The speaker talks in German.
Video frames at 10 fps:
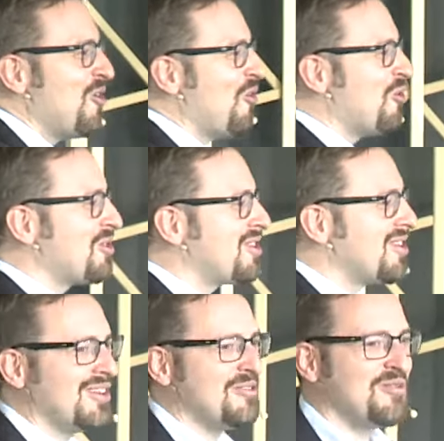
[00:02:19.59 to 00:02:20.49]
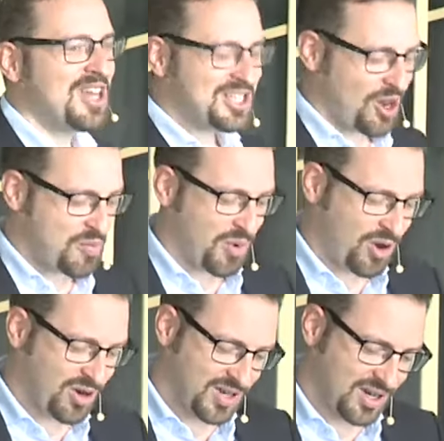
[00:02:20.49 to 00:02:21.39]
und weshalb
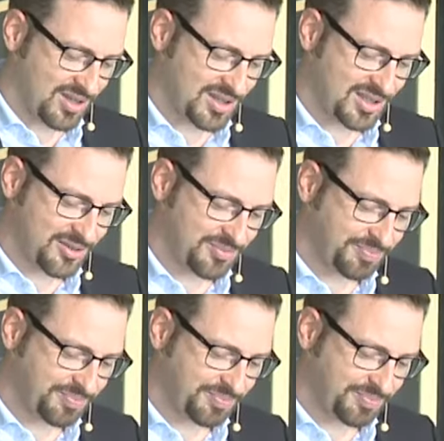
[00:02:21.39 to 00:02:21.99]
machen wir das?